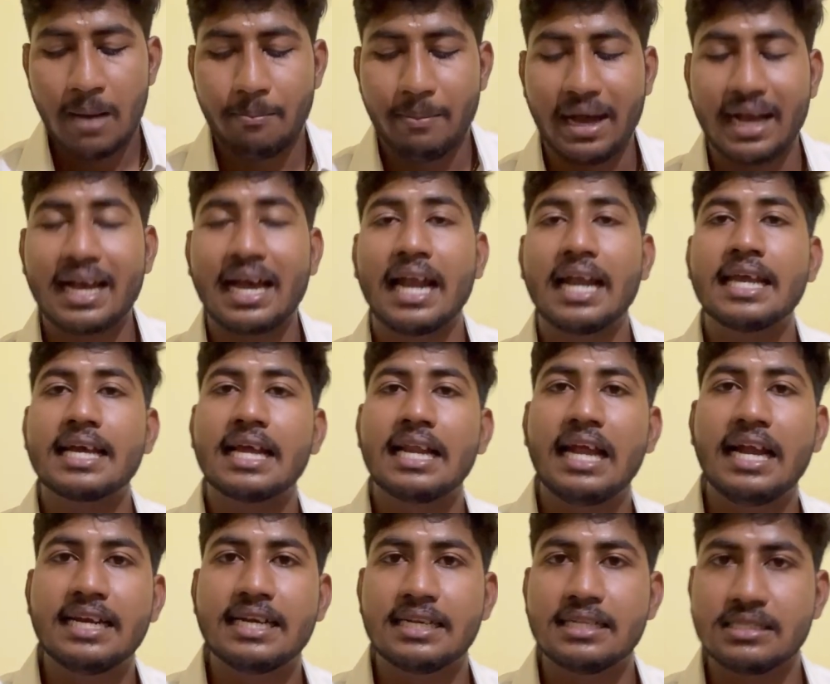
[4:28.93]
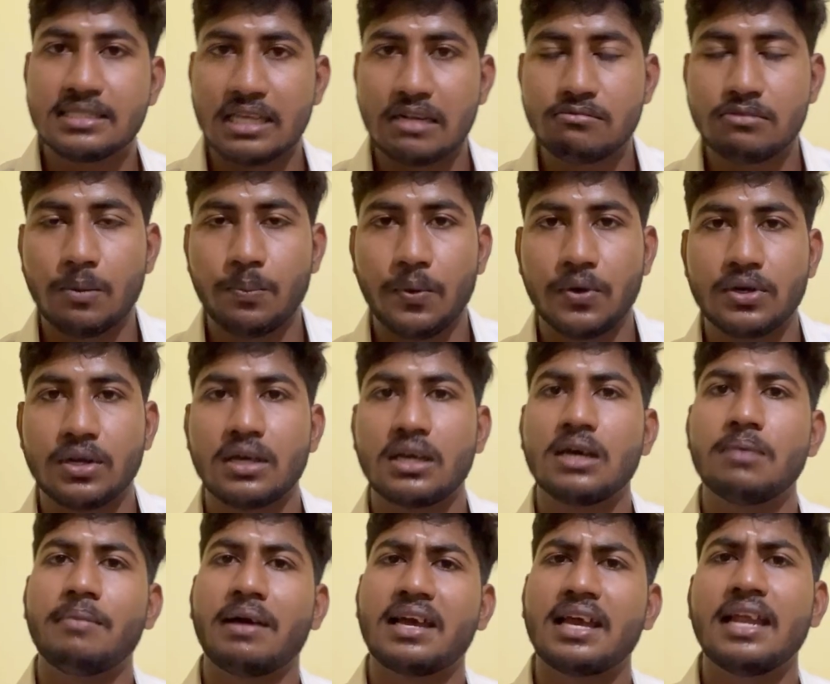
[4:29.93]
மெக்கானிக்கல் எய்டட் அண்ட் செல்ஃப் சப்போர்ட்
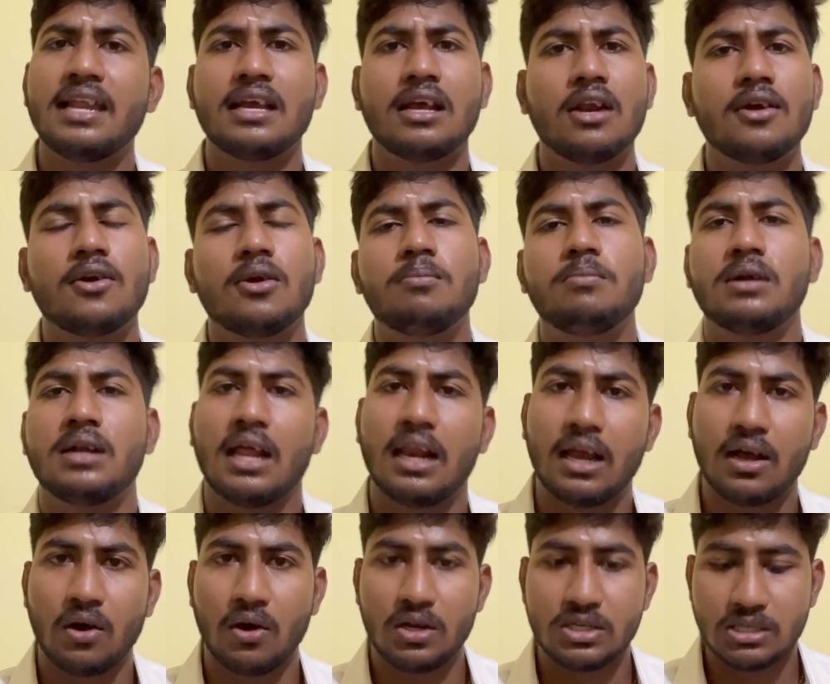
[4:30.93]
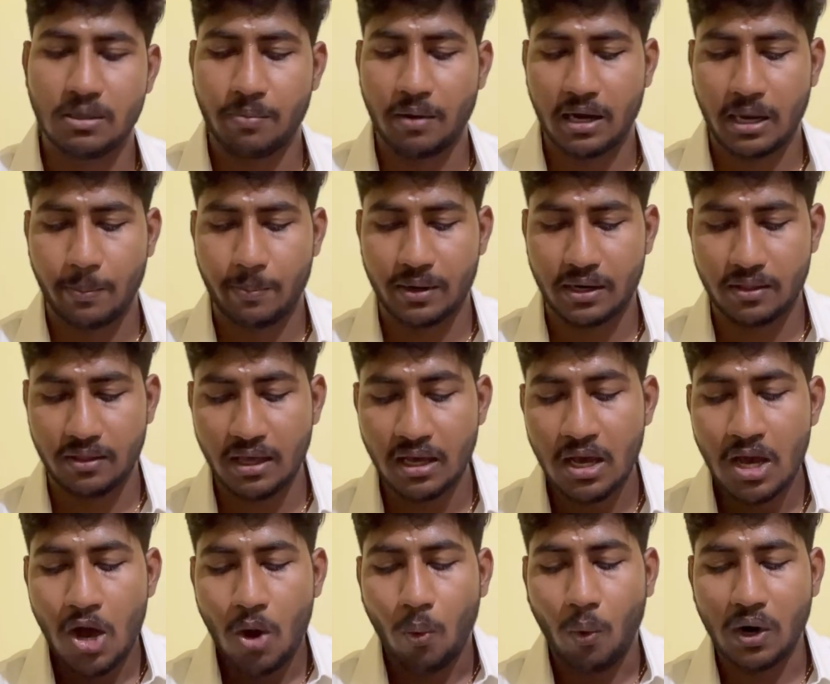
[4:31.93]
இருக்கு மெக்கானிக்கலுக்கு ரொம்ப நல்ல காலேஜாக பார்க்கப்படுது
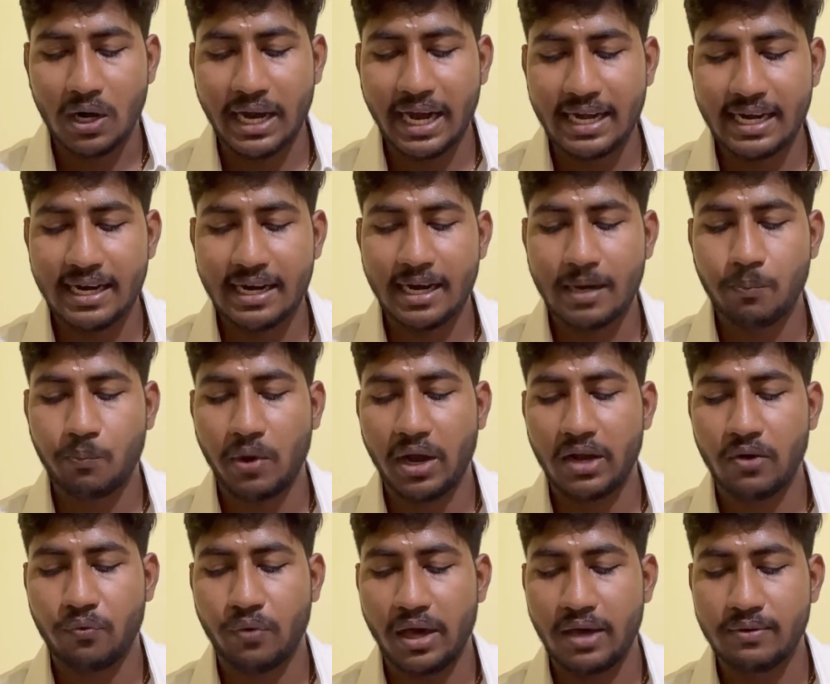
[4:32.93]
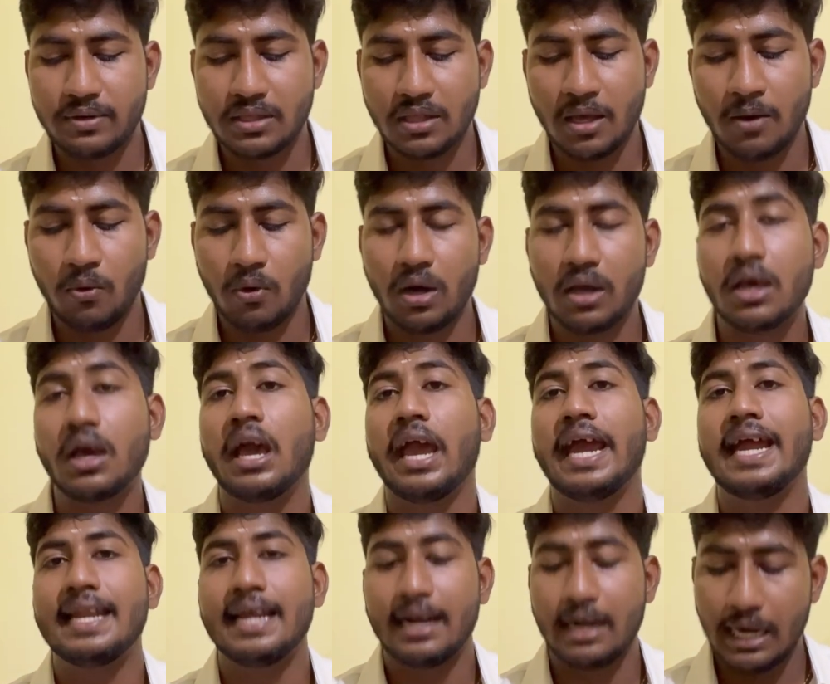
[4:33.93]
ஒன் எயிட்டி நைன் பாயிண்ட் ஃபைவ் வந்து உங்களுக்கு
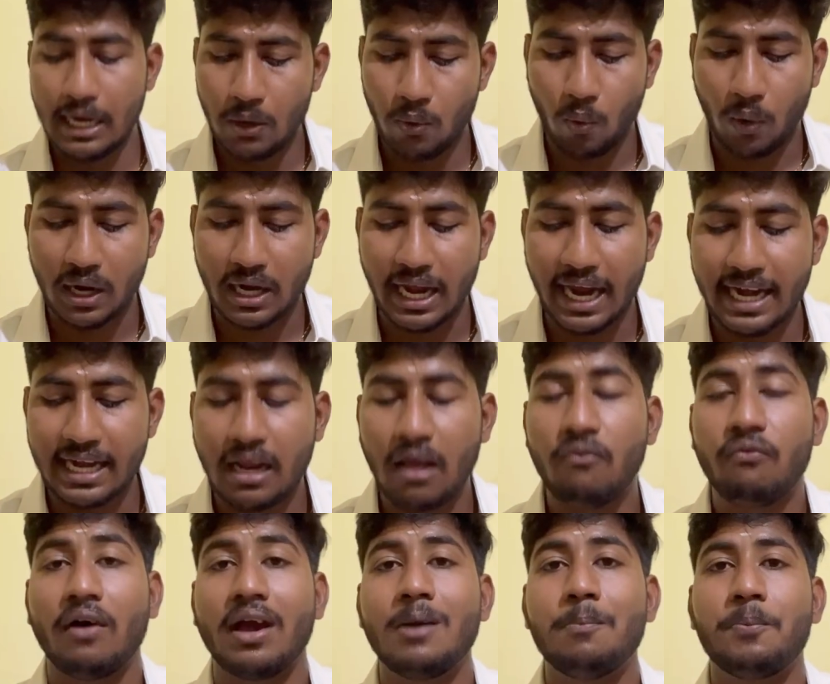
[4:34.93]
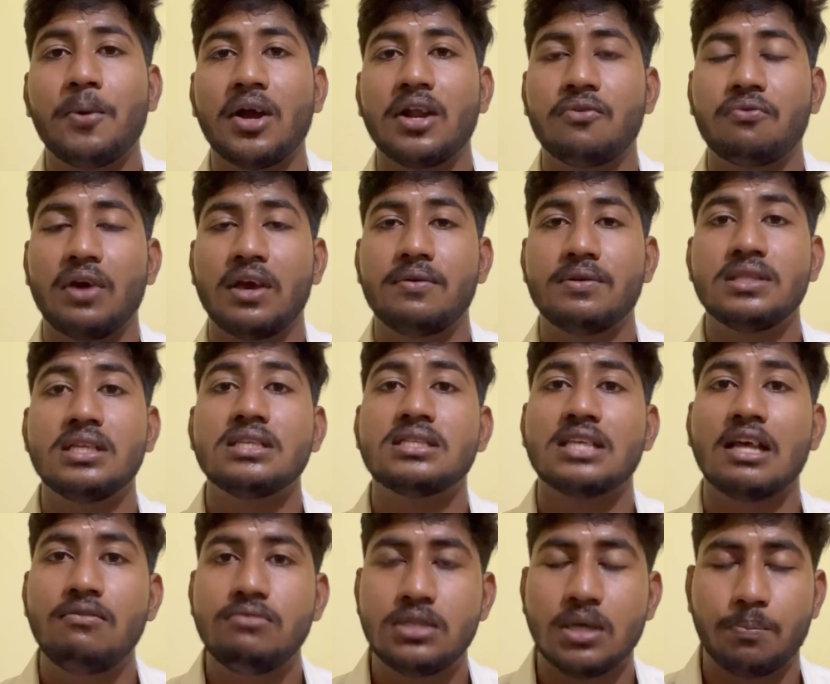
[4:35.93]
எய்டட்லையும் ஒன் எயிட்டி ஃபைவ் பாயிண்ட் ஃபைவ் வந்து
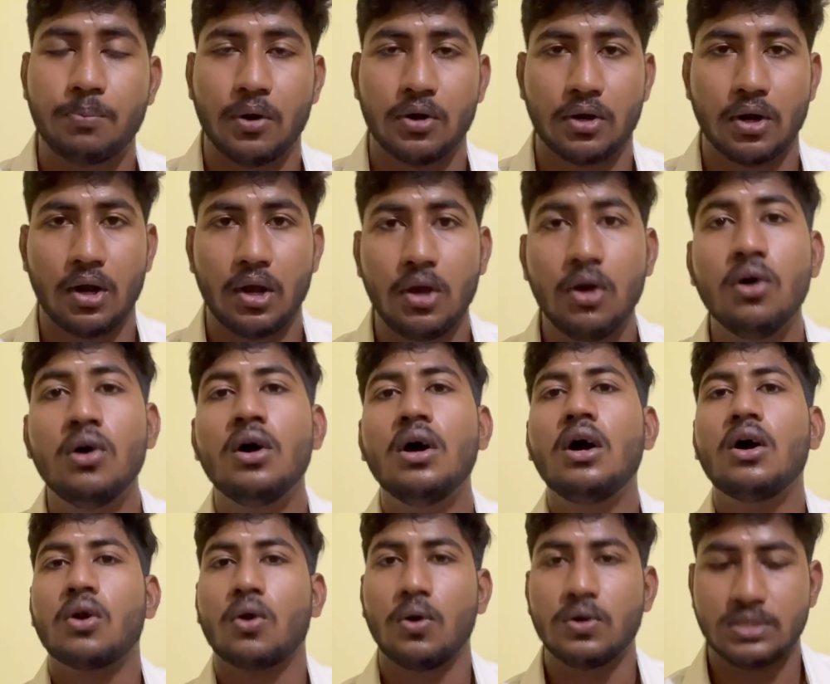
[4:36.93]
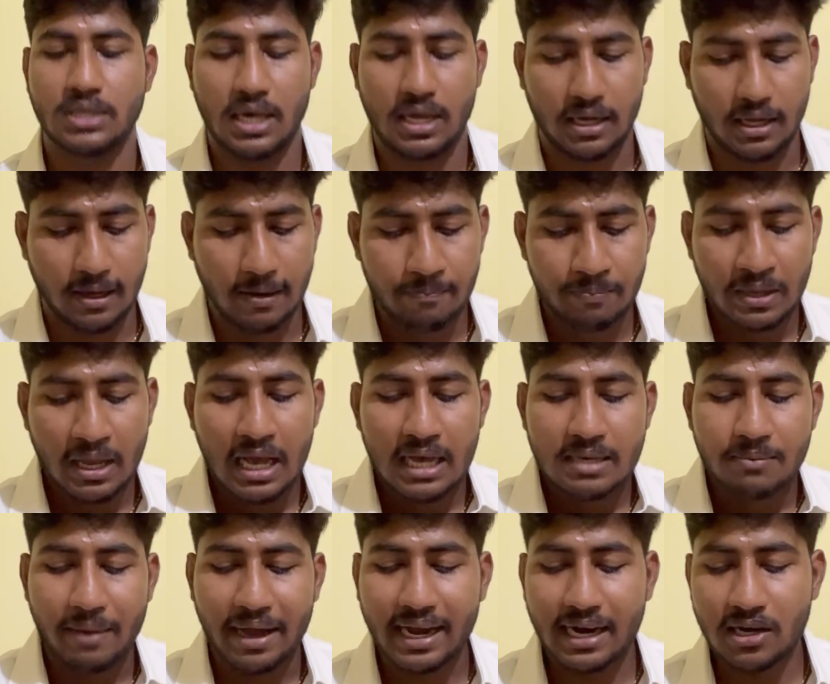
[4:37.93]
செல்ஃப் சப்போர்ட்டட்லையும் க்ளோஸ் ஆயிருக்கு
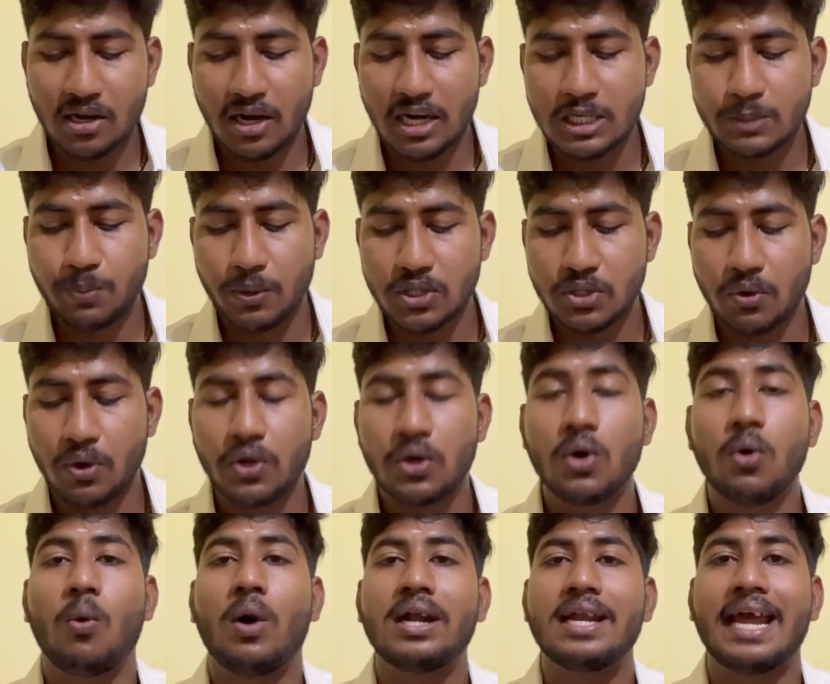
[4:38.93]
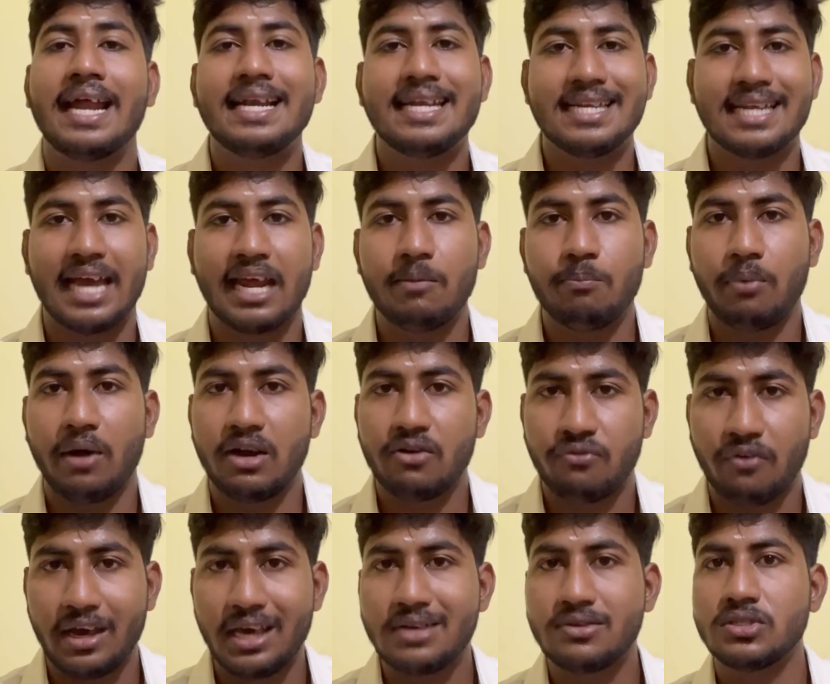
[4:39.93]
மெக்கட்ரானிக்ஸ் பொறுத்த வரைக்கும் ஒன் எயிட்டி நைன் பாயிண்ட்
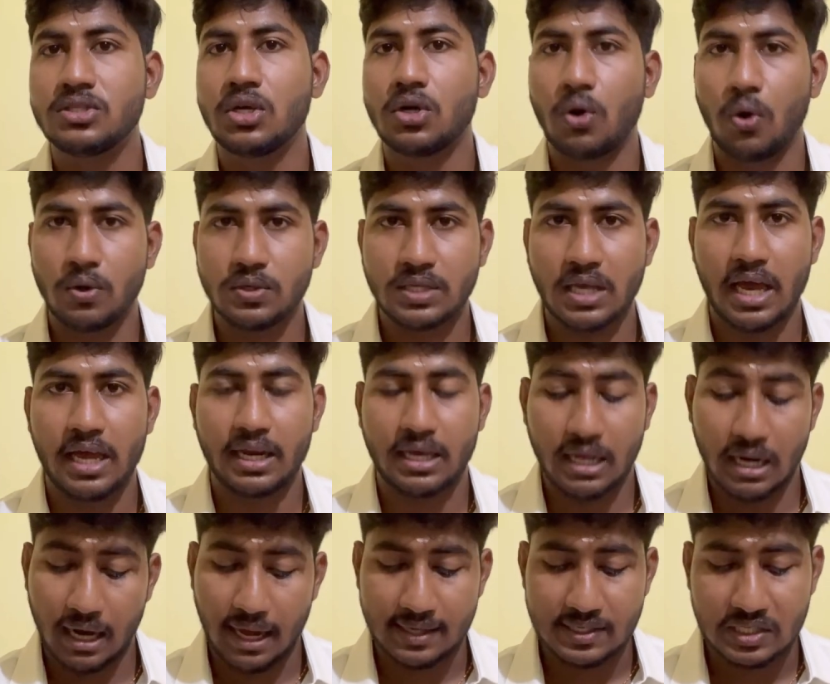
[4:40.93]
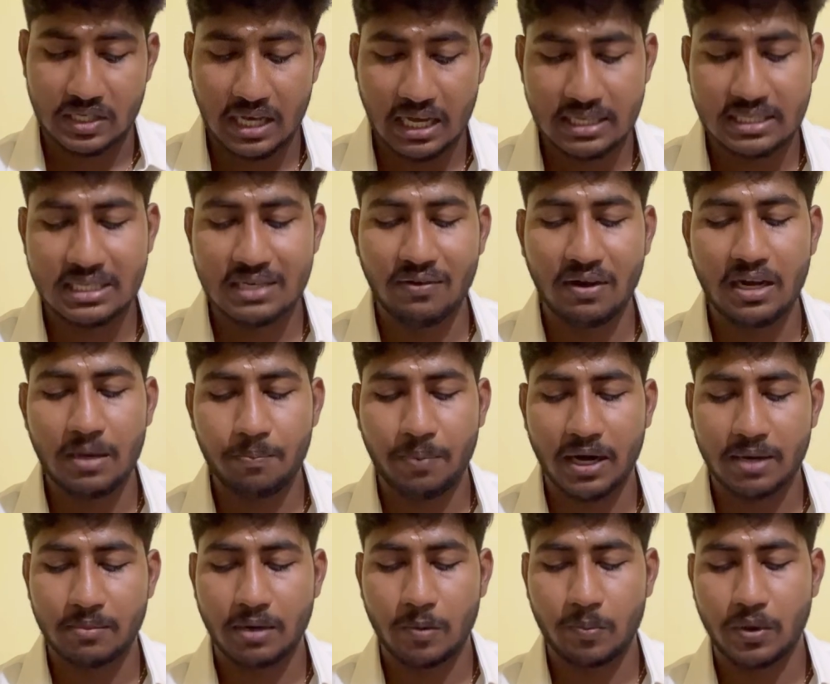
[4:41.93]
ஃபைவ் வந்து க்ளோஸ் ஆயிருக்கு லாஸ்ட் இயர் சிவில்
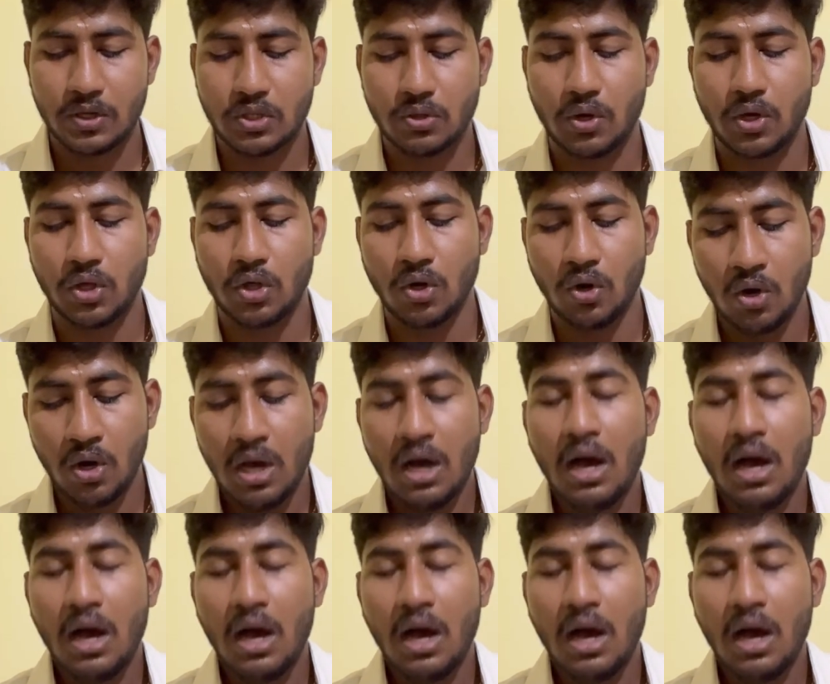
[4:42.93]
டிபார்ட்மெண்ட் பொறுத்த வரைக்கும்